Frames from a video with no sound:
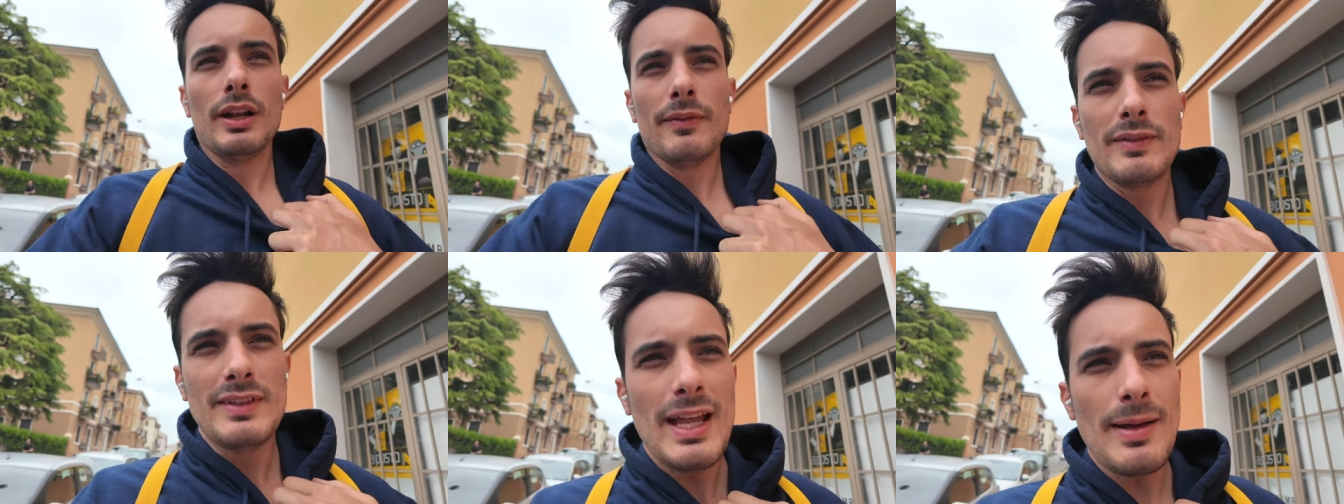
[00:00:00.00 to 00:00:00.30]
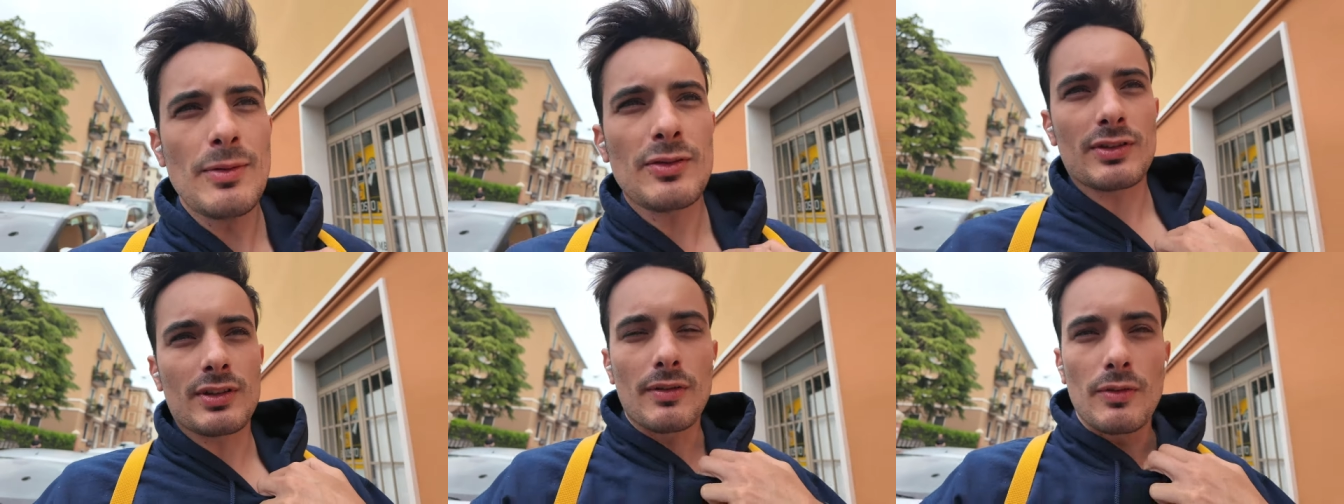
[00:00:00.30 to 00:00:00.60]

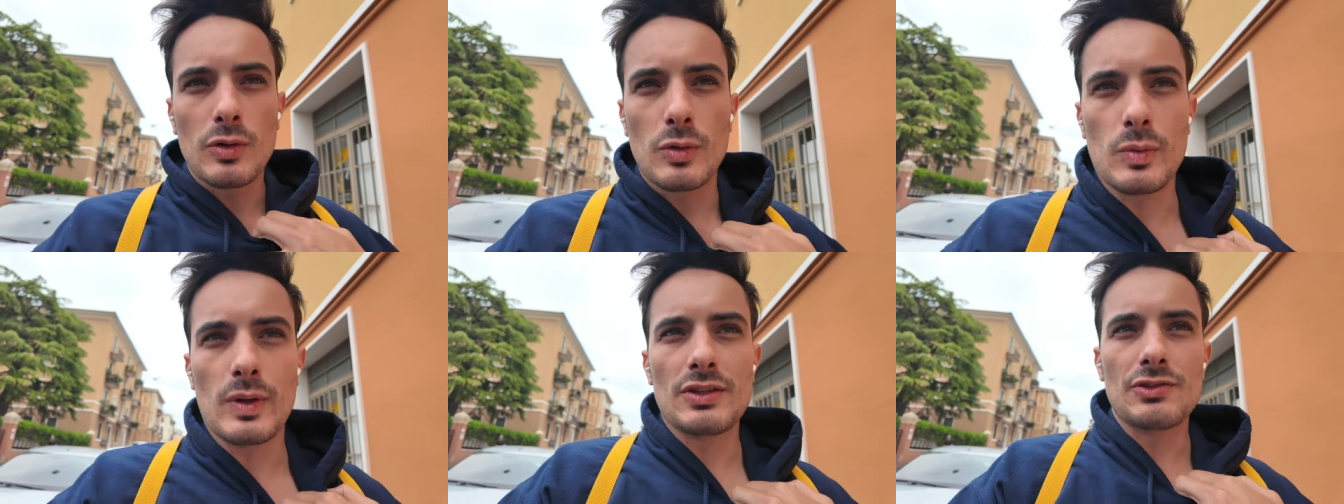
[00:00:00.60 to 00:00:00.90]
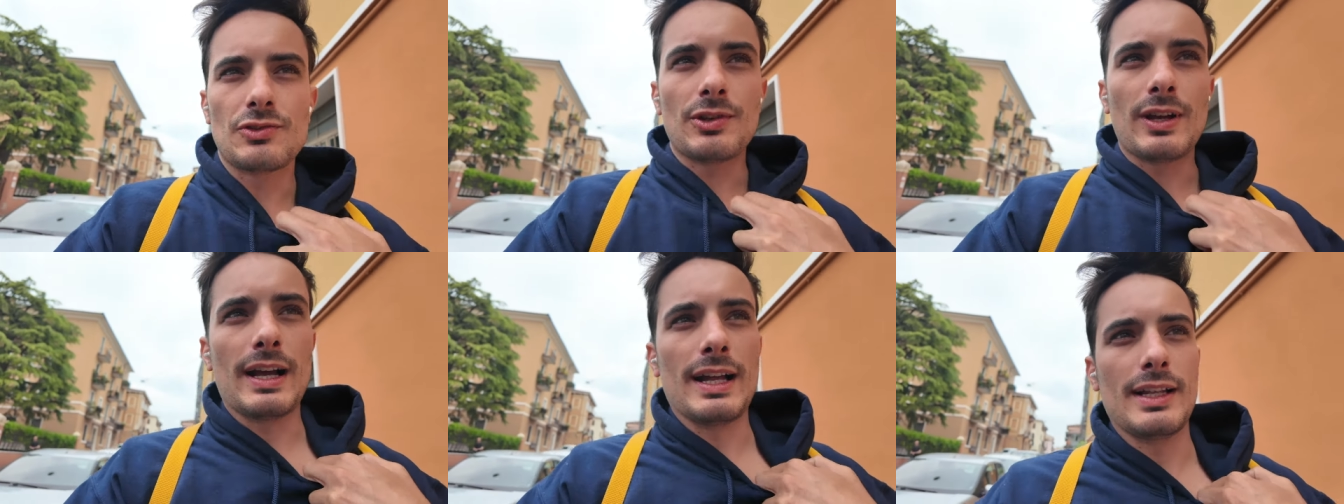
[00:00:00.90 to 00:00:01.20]
vediamo se trovo il
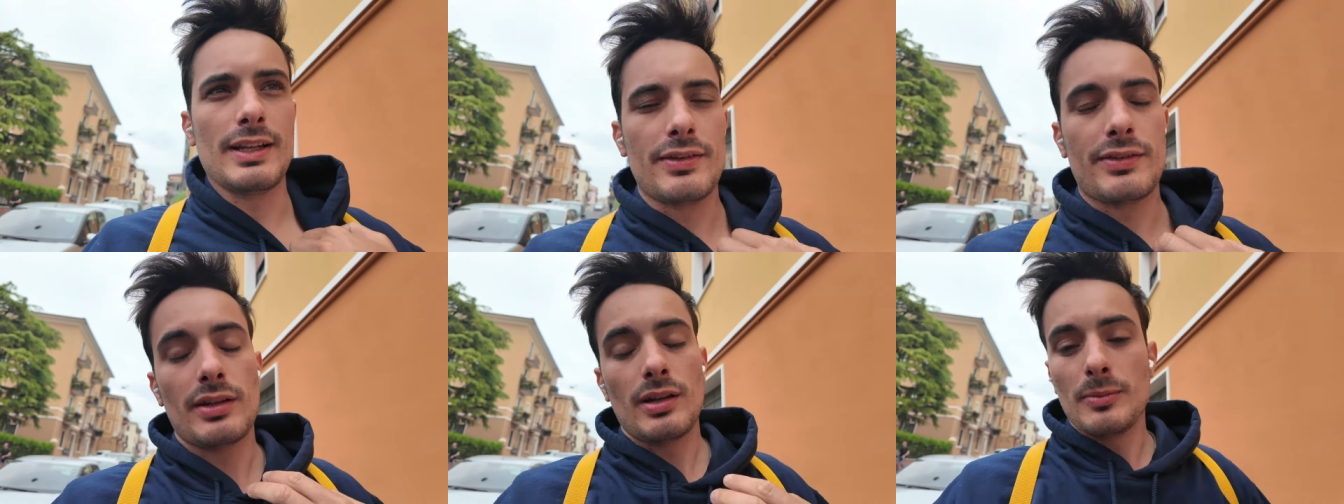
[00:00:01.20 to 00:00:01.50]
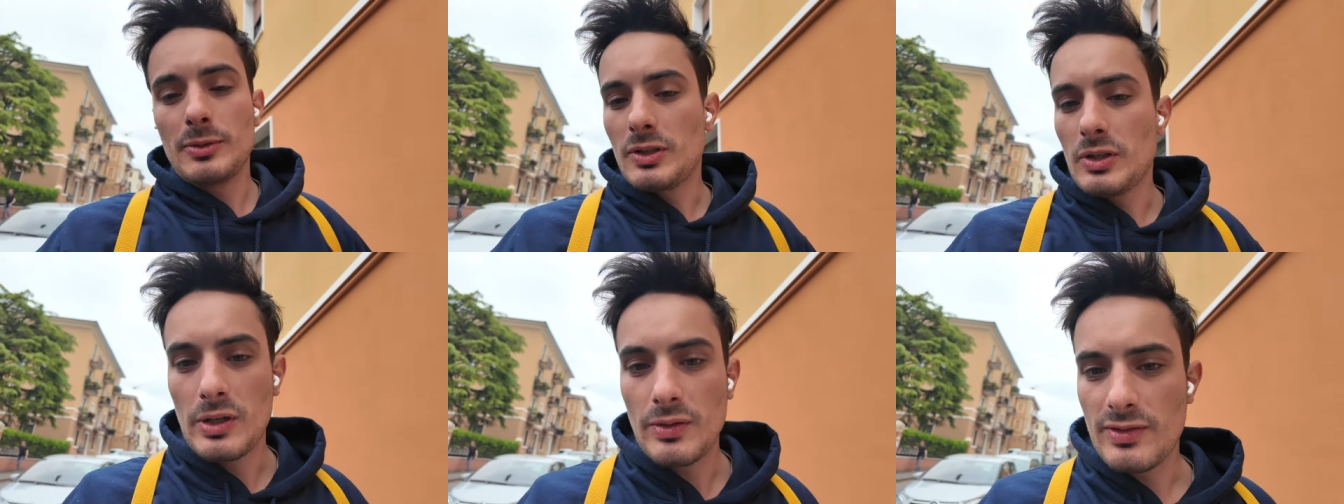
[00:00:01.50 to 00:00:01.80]
guanciale se no
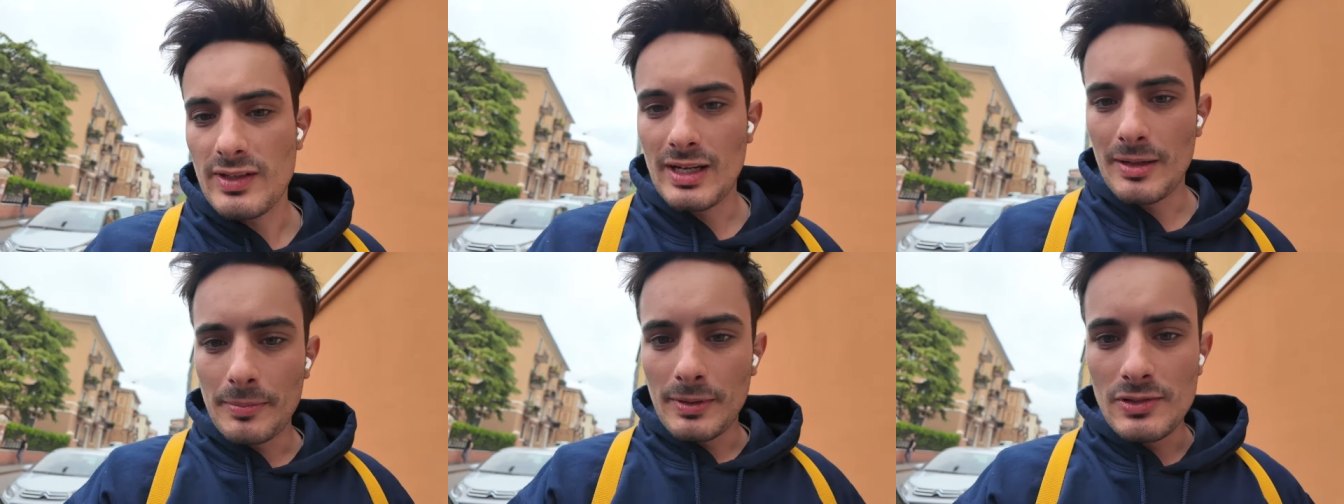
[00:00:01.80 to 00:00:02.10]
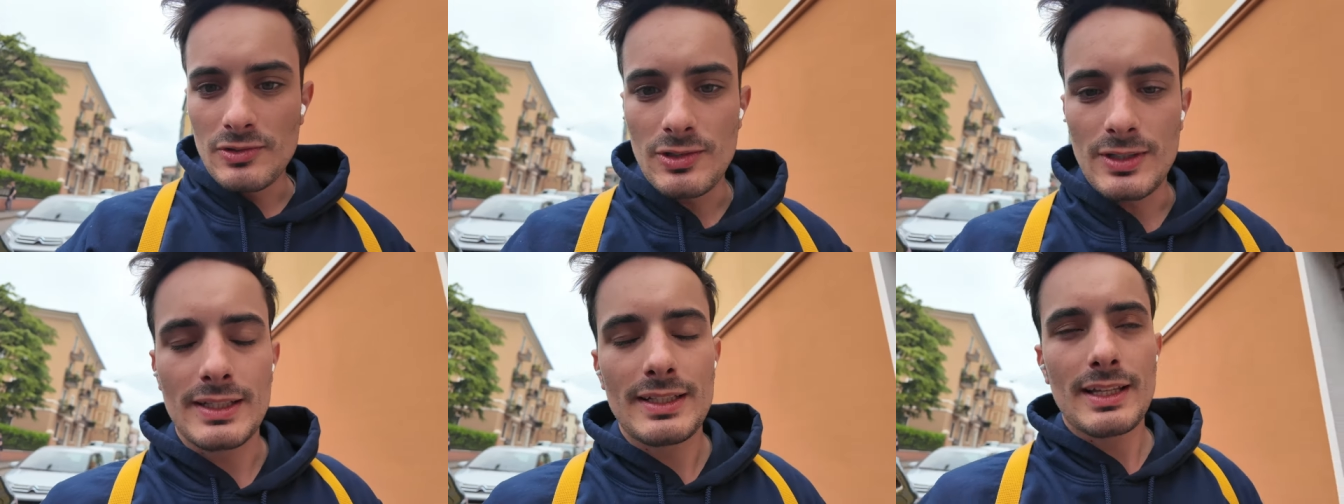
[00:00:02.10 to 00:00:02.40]
mi tocca usare la
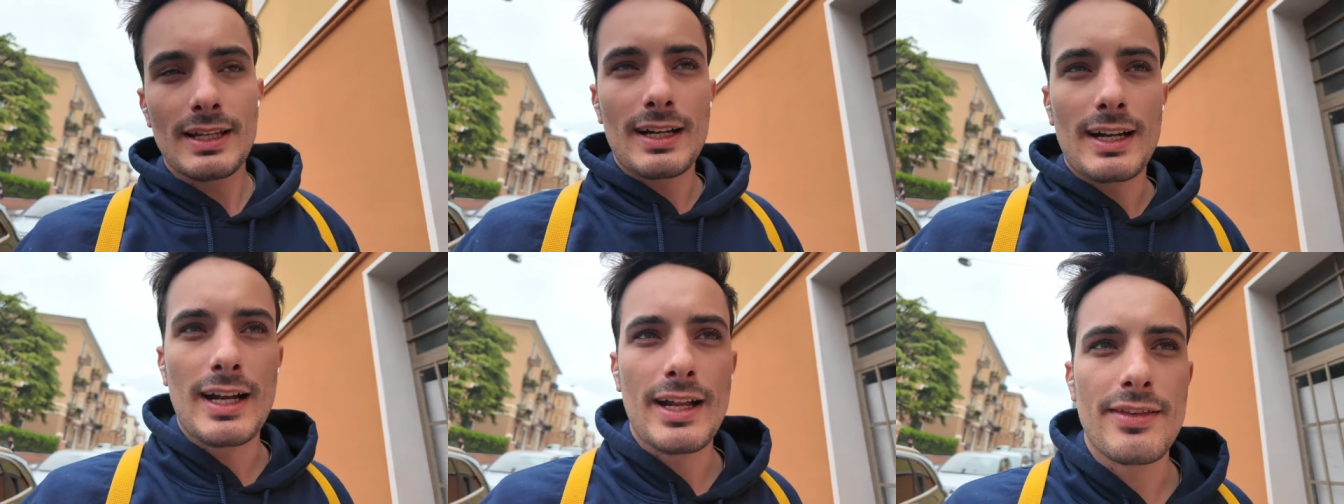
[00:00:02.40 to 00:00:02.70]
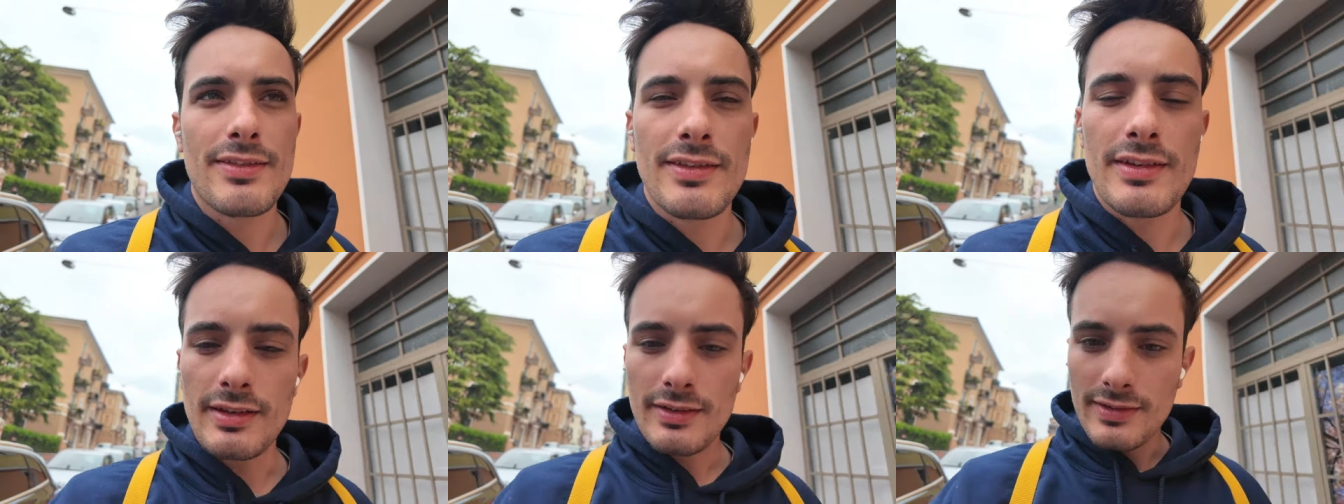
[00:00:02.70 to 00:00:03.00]
pancetta
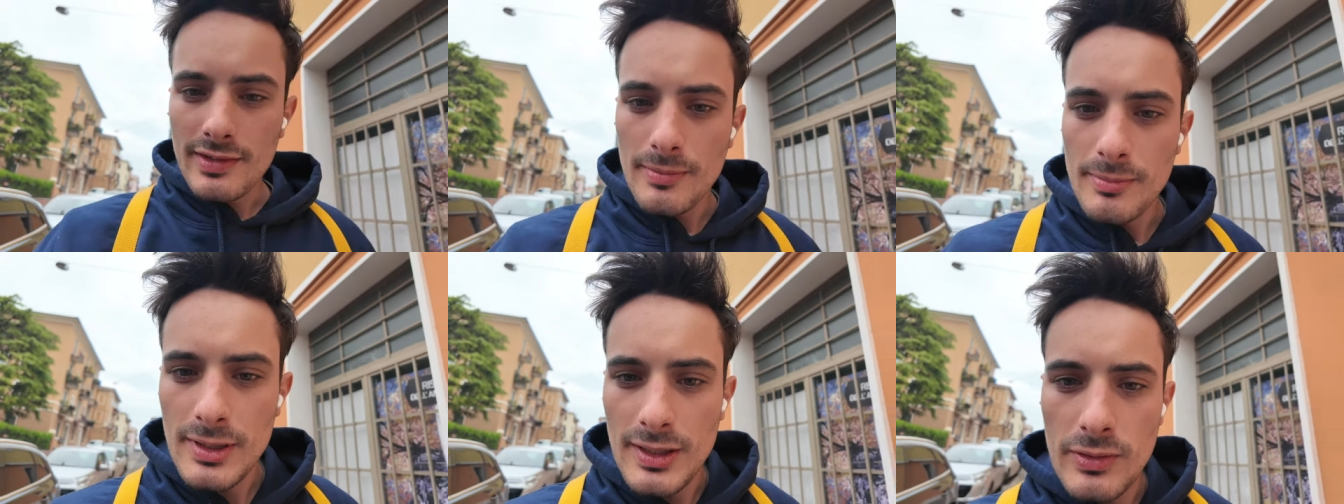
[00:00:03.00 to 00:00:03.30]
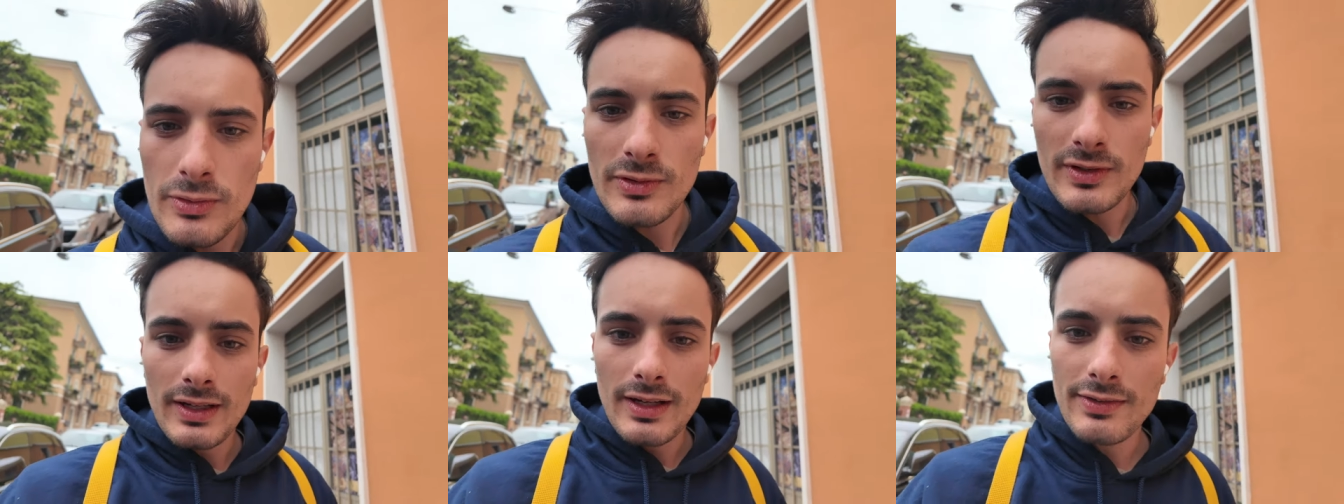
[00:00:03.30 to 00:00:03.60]
ragazzi sempre
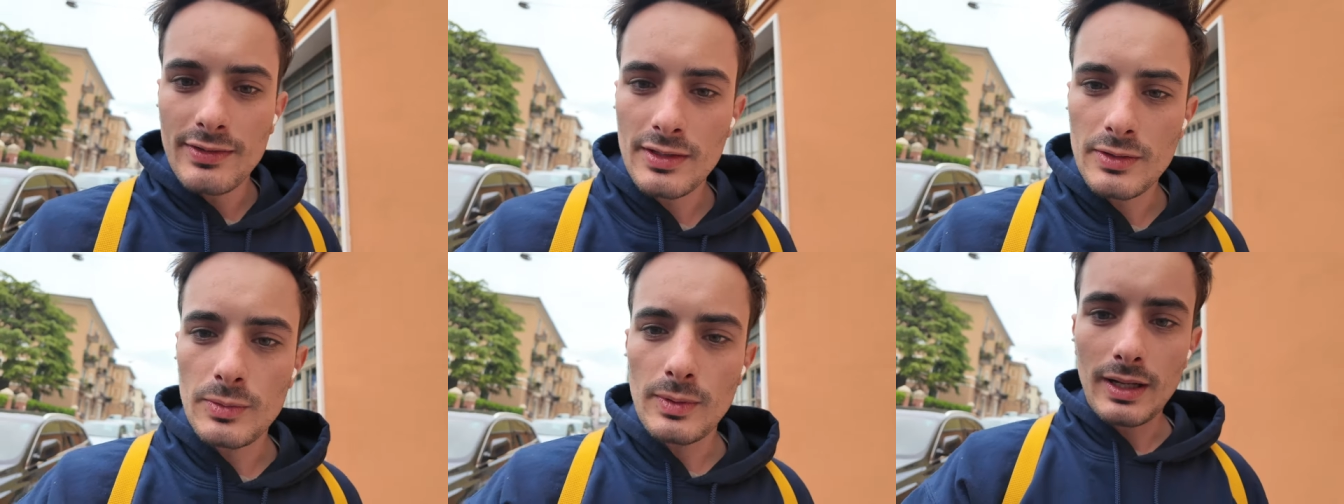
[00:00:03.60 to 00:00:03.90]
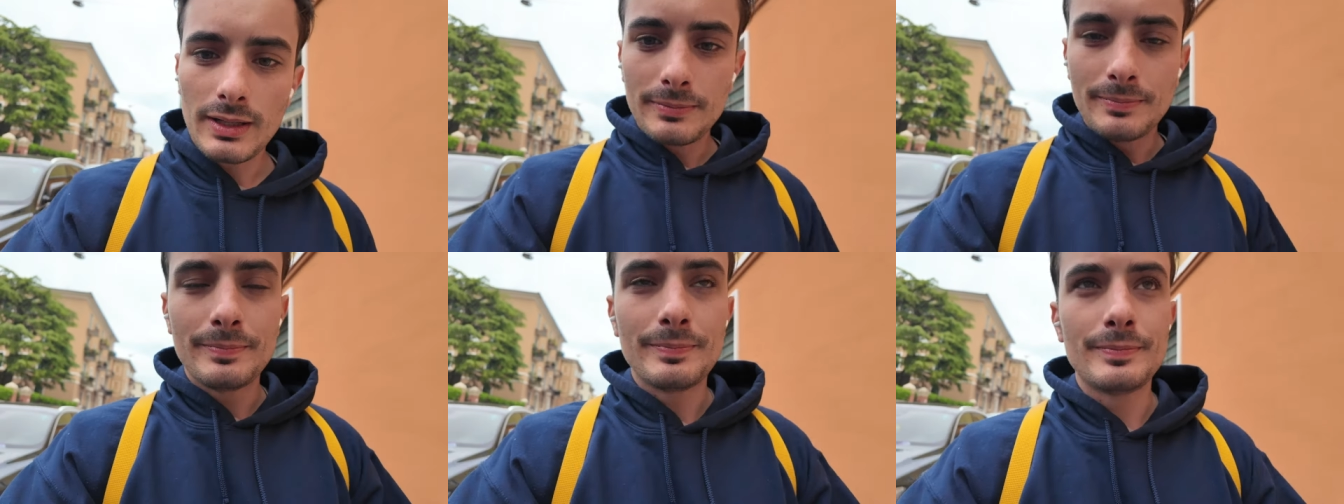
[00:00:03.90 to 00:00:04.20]
così la
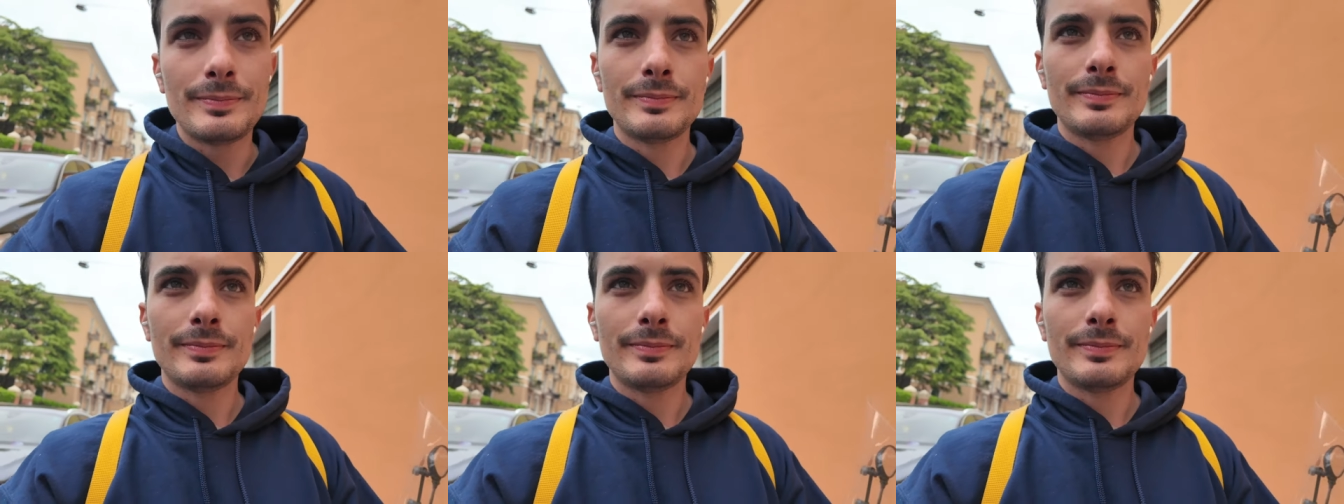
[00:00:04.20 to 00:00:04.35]
situazione